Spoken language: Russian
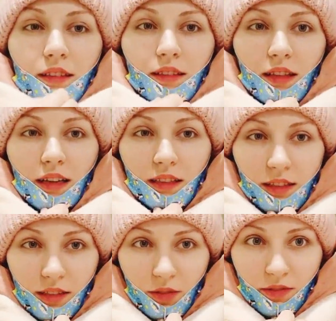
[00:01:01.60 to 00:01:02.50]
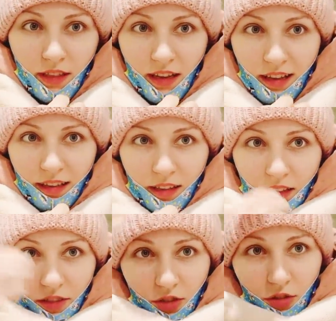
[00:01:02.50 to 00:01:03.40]
Так, это снова я.
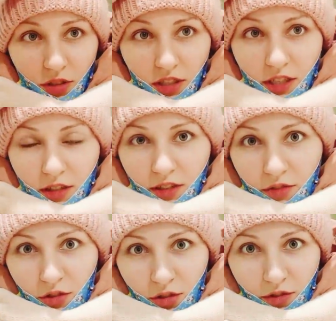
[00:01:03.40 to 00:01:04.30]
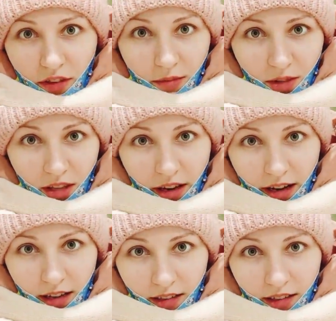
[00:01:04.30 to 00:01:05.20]
Я ничего не делала все это время.
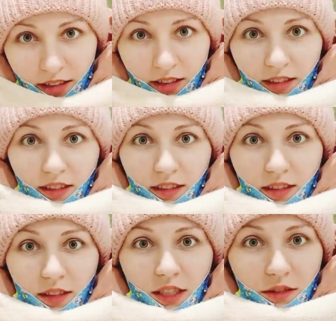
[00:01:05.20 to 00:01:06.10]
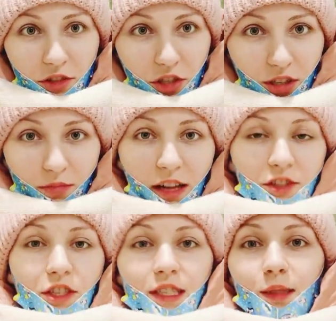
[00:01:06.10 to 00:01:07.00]
Я, девочки и
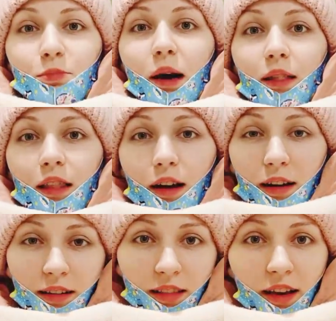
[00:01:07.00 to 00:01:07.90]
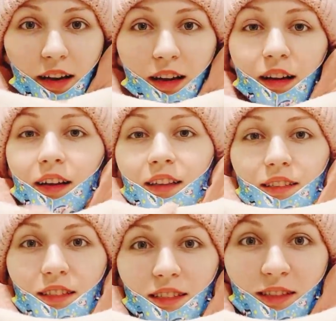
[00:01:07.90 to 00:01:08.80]
мальчики, спала. Да
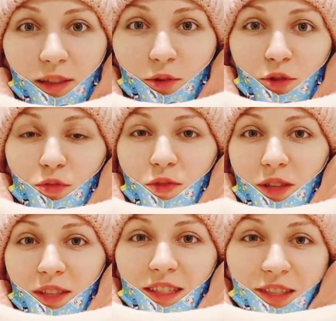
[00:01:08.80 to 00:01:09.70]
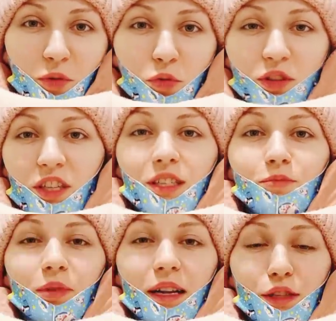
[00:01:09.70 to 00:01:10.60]
не задалось у меня с утренним
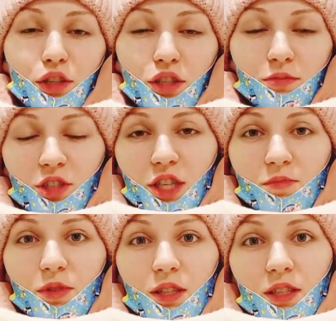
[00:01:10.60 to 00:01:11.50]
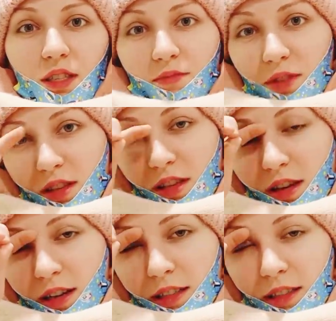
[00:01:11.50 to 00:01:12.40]
праздничным чаепитием, и
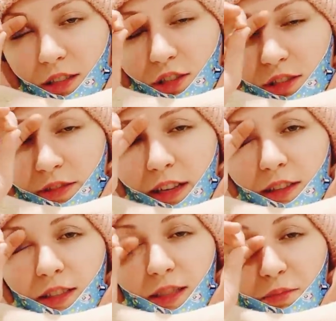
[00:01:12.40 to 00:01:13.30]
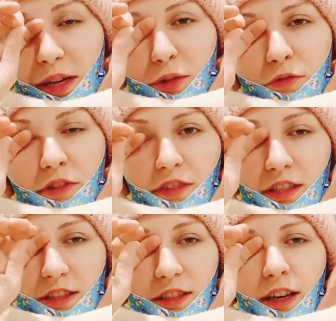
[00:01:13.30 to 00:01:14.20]
я, значит, завалилась спать. Ну, вы
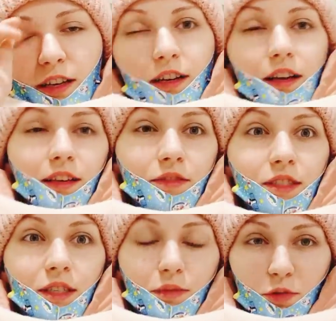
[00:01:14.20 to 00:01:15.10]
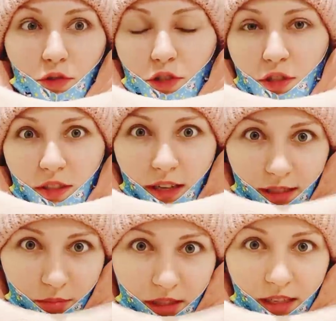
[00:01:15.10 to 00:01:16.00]
видите, да, какая я вся немножечко
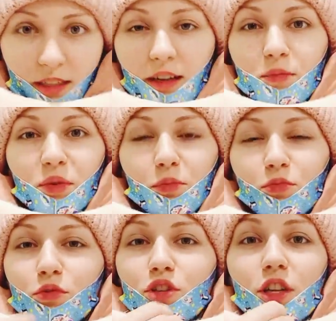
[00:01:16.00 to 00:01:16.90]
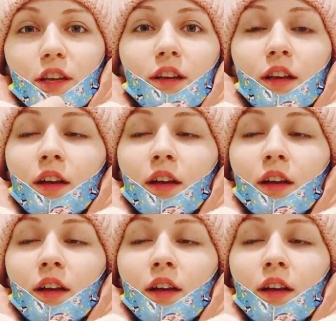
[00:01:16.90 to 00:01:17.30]
заспанная, такая припухшая.